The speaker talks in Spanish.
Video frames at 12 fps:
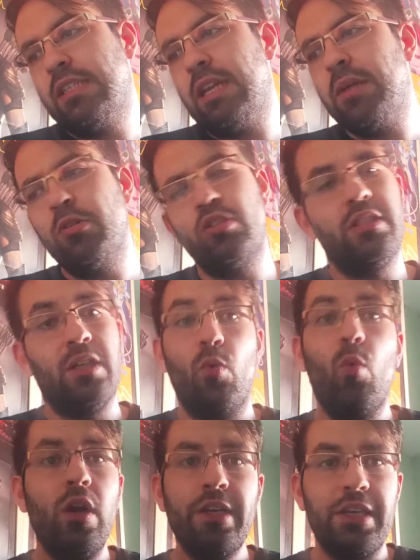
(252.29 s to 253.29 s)
Tenemos The
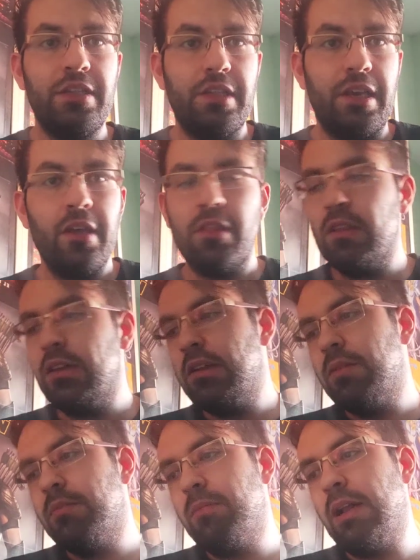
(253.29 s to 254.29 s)
Walking Dead,
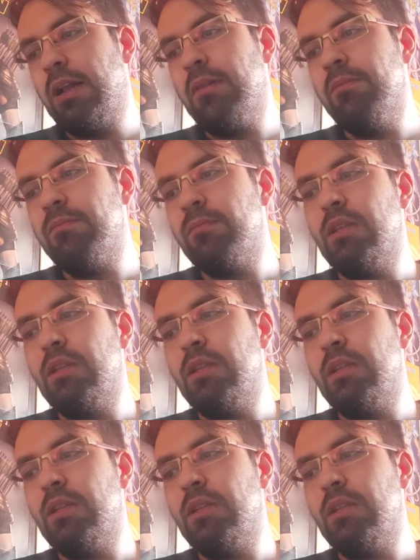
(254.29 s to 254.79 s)
¿vale?